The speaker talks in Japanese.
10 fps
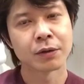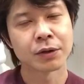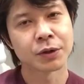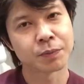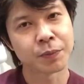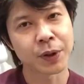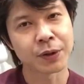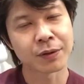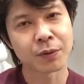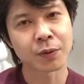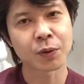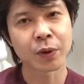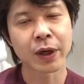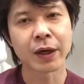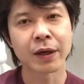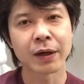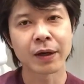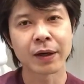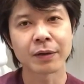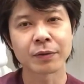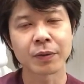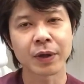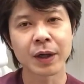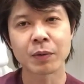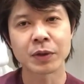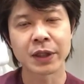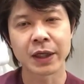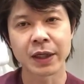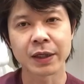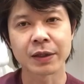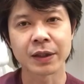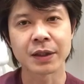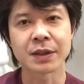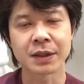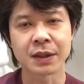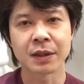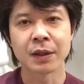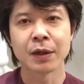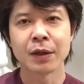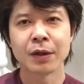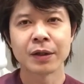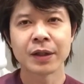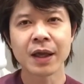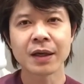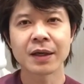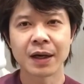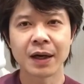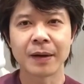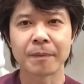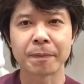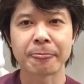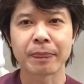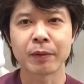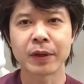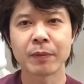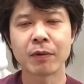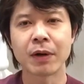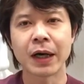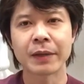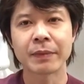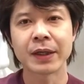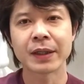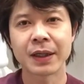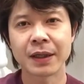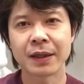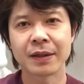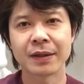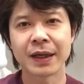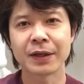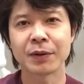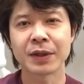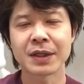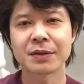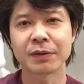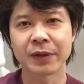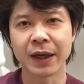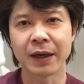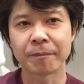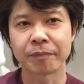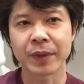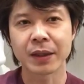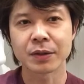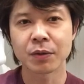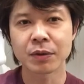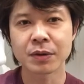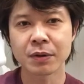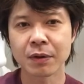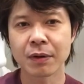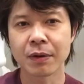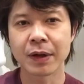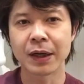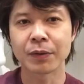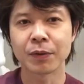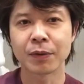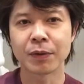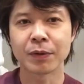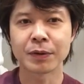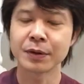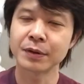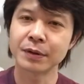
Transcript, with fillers: 失敗と捉えられるのかもしれないですし定義がとても曖昧な内容ですのでその都度あの